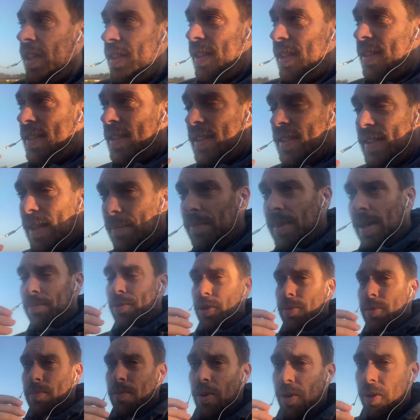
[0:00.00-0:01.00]
des systèmes
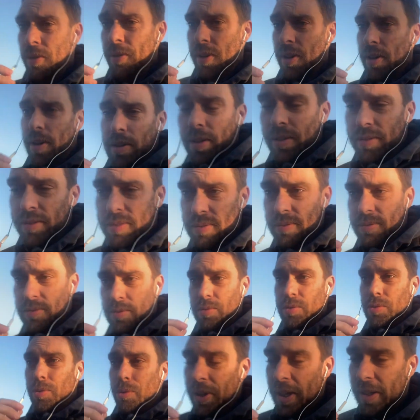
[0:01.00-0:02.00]
d'abonnement euh,
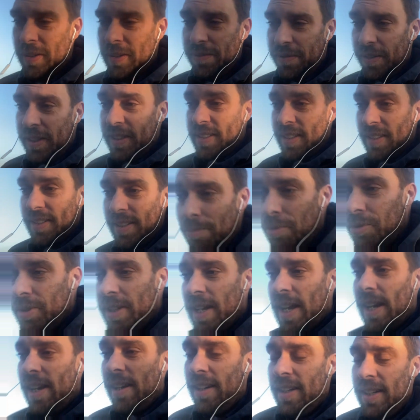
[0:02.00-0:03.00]
dont Netflix était le
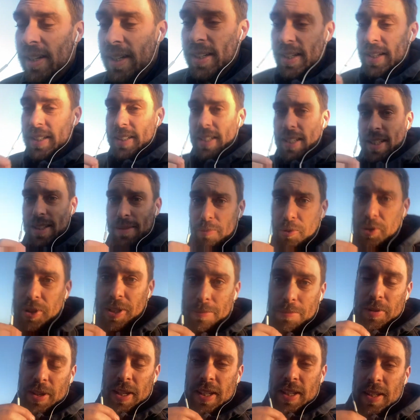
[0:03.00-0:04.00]
modèle, qui se
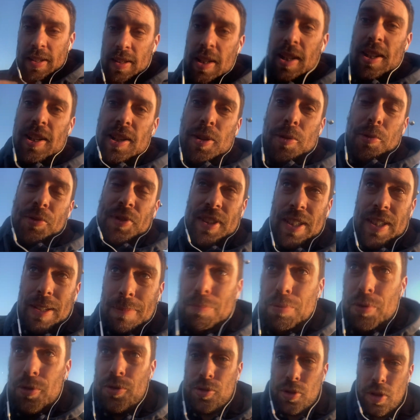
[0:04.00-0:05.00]
multiplient. On ne sait
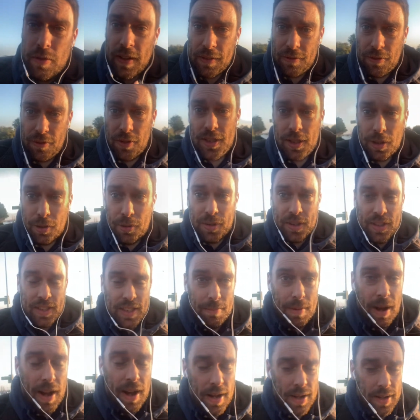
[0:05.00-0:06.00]
plus ce que va devenir le
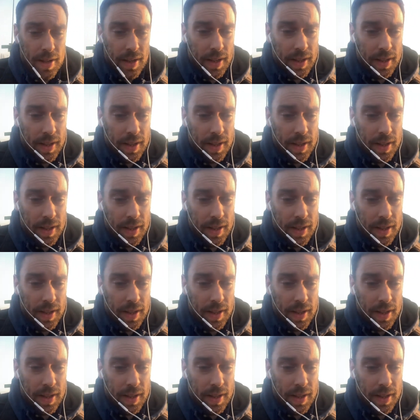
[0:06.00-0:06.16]
cinéma.